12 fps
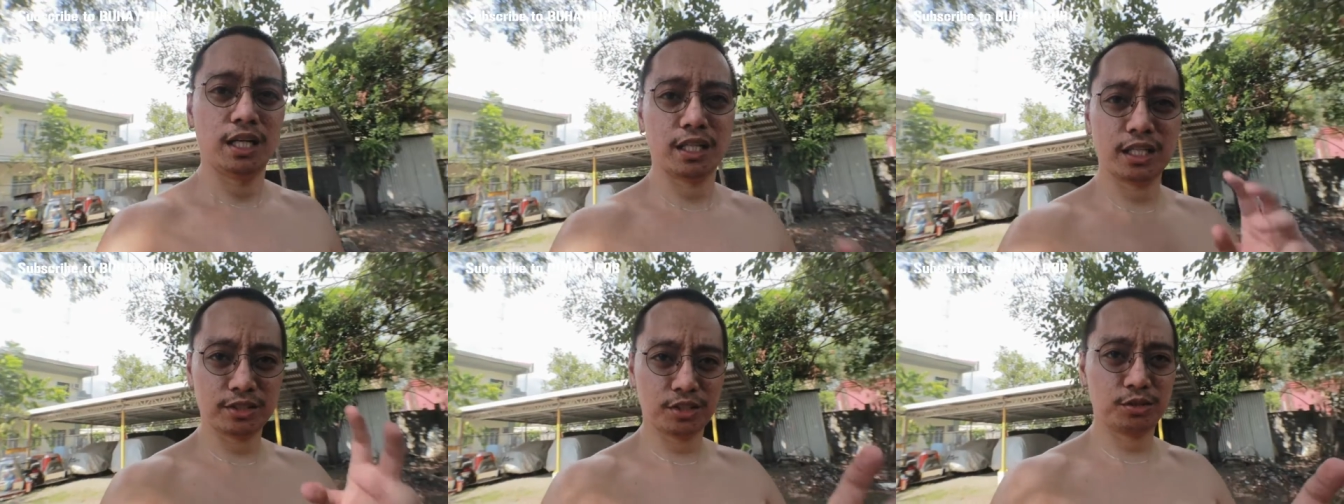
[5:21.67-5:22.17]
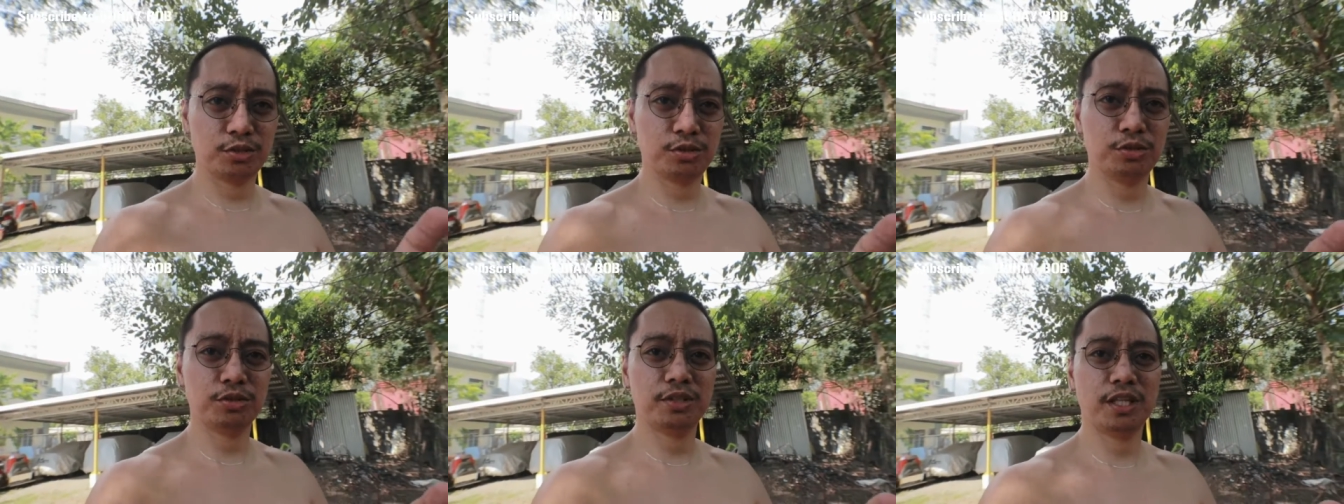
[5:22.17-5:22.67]
hanggang sa
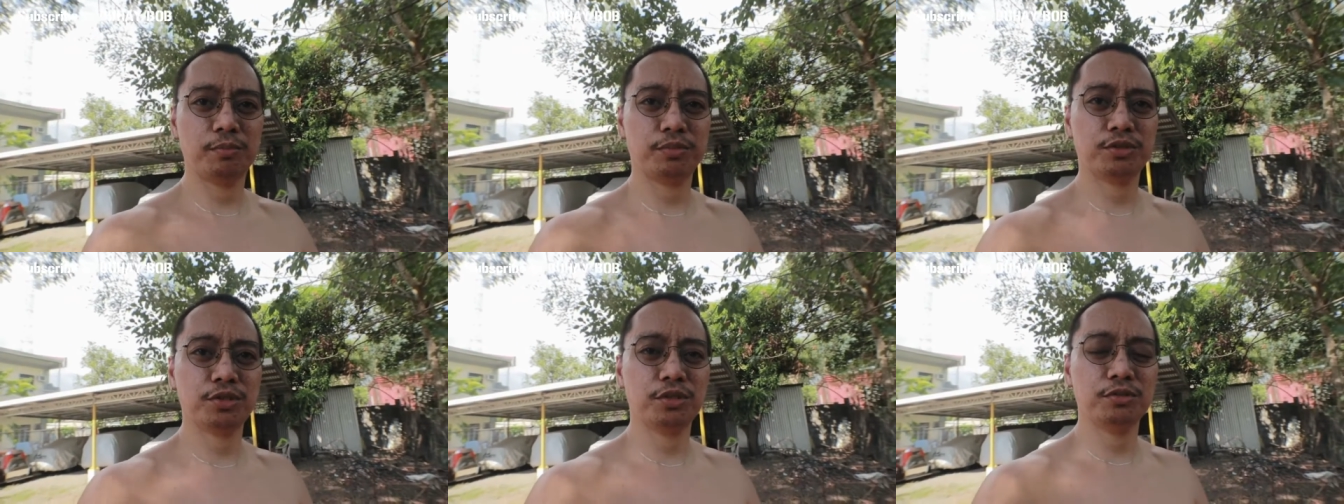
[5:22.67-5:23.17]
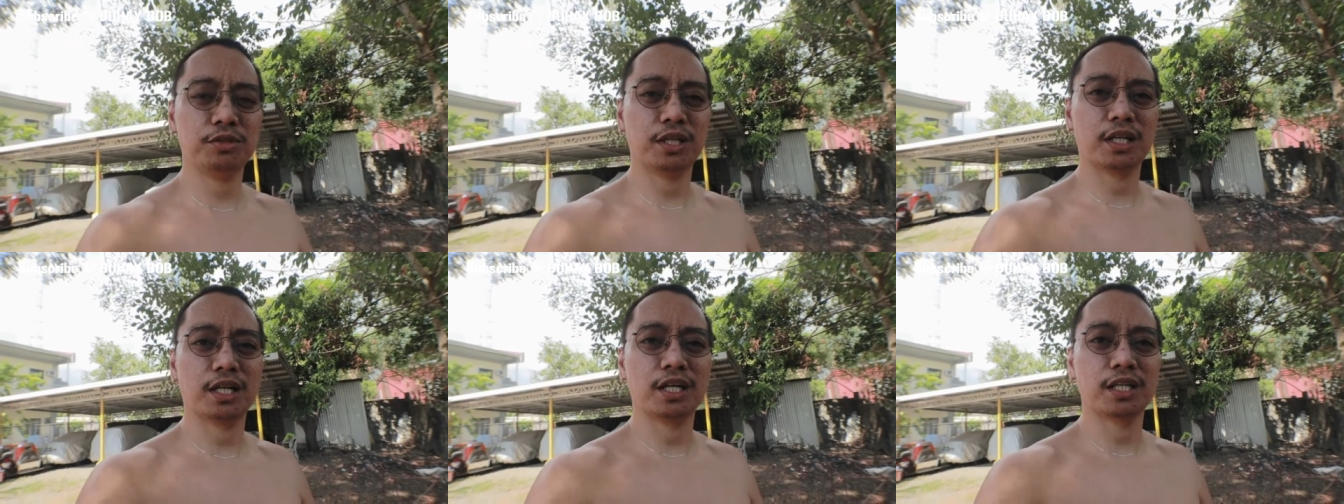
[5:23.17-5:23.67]
susunod na episode
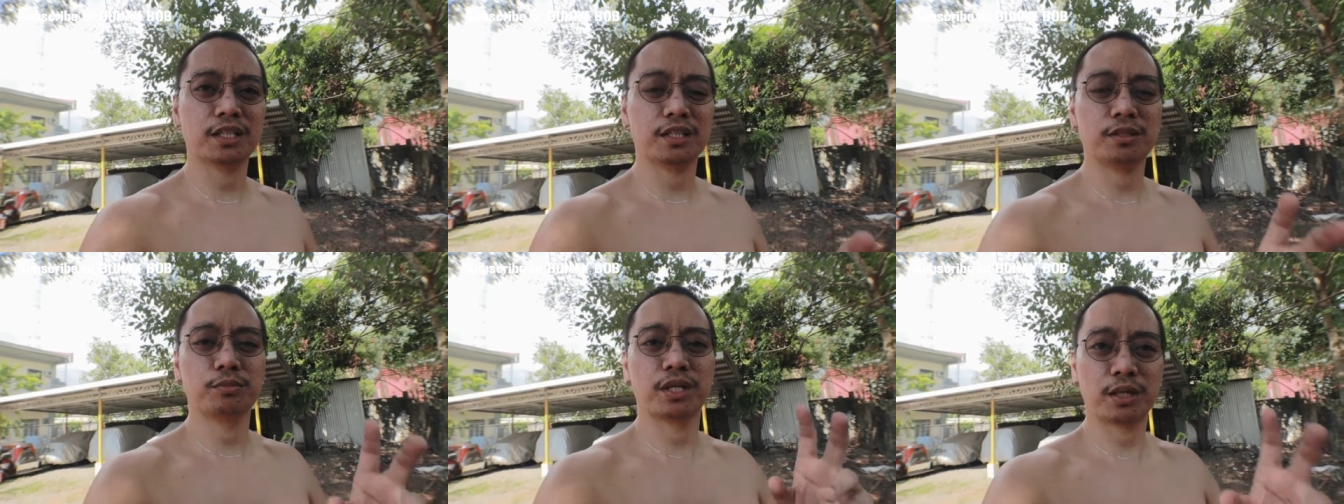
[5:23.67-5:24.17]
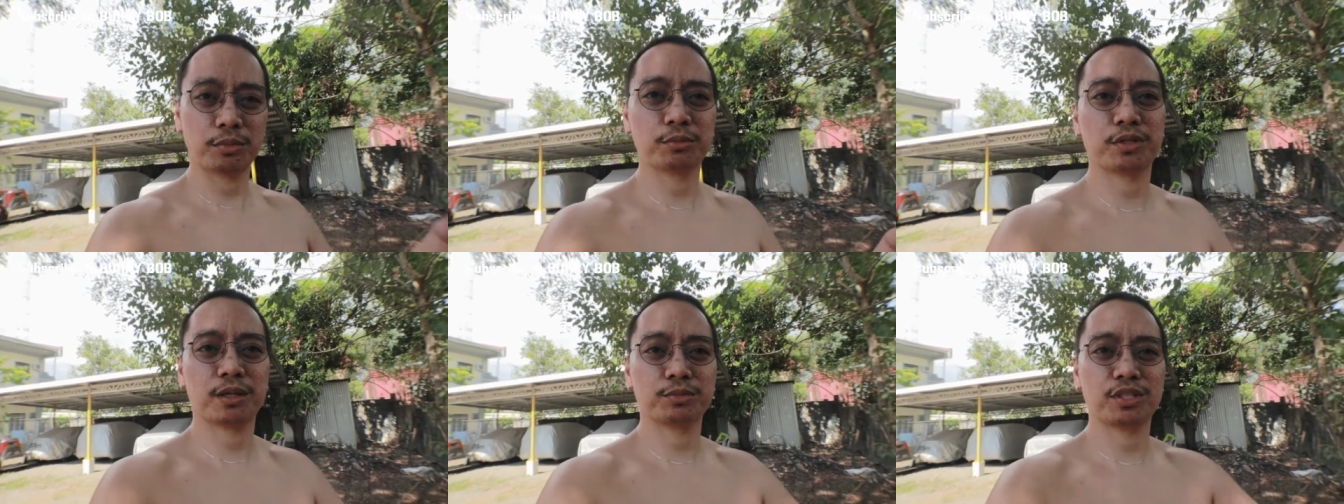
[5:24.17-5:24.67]
at maraming
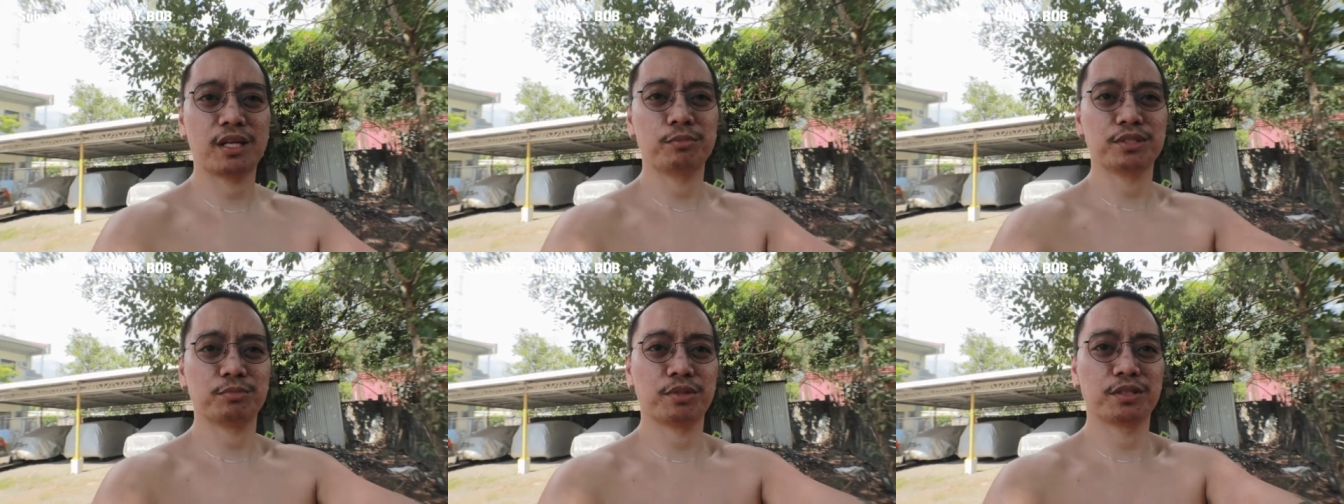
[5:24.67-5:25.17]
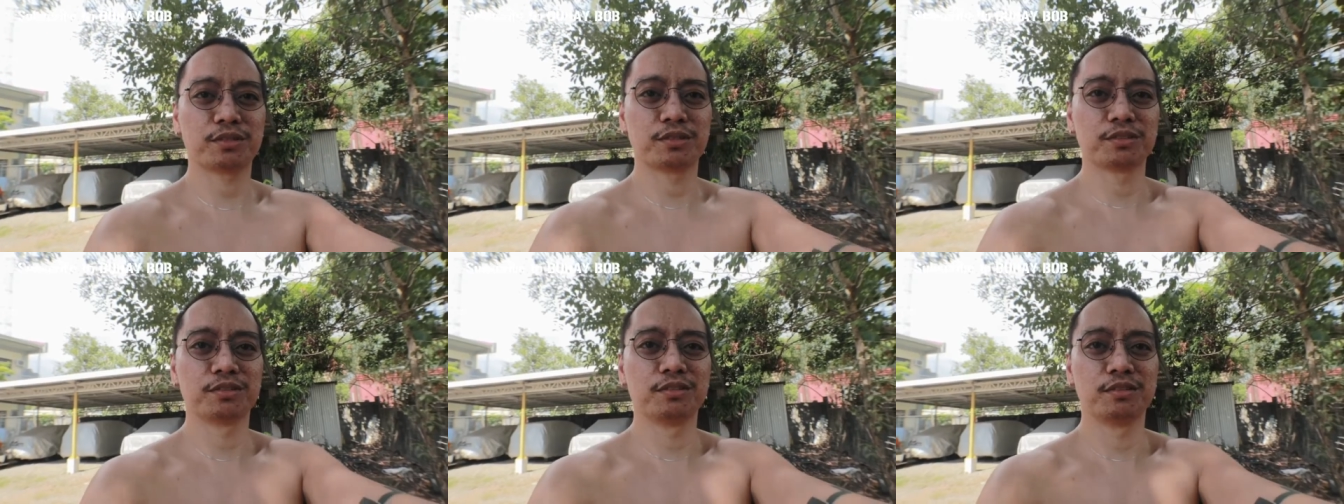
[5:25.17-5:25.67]
maraming salamat sa
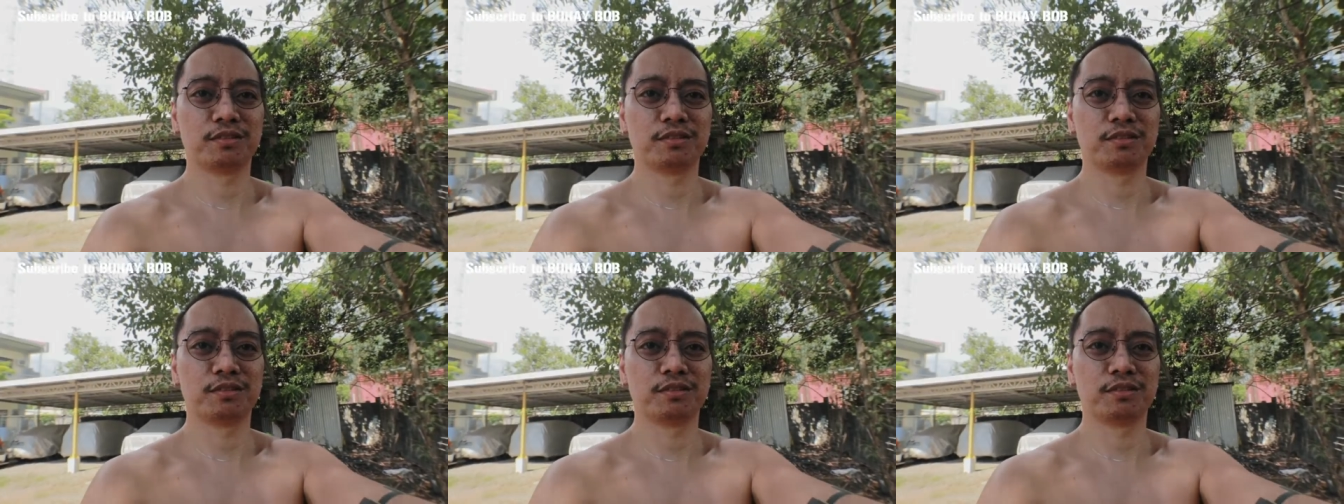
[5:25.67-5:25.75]
panonood